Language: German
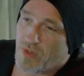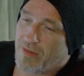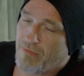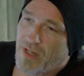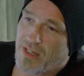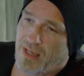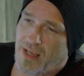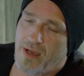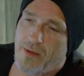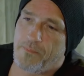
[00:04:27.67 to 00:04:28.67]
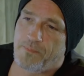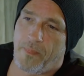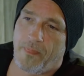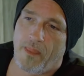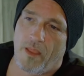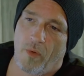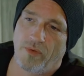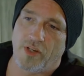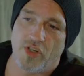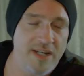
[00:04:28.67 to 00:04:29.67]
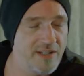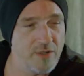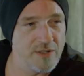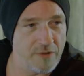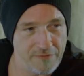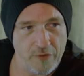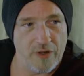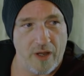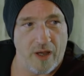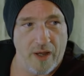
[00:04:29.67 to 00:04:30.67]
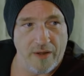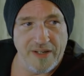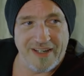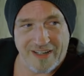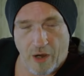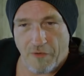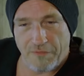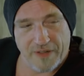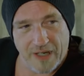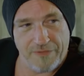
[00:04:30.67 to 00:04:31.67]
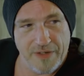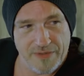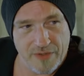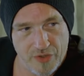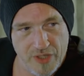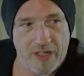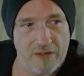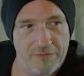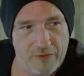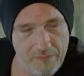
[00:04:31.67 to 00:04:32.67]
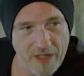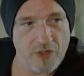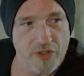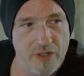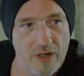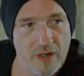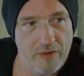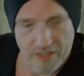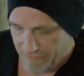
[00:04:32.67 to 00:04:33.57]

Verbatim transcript: Wieso gehen wir nicht her und erschließen uns von vornherein die kaufkräftigste Schicht von Menschen,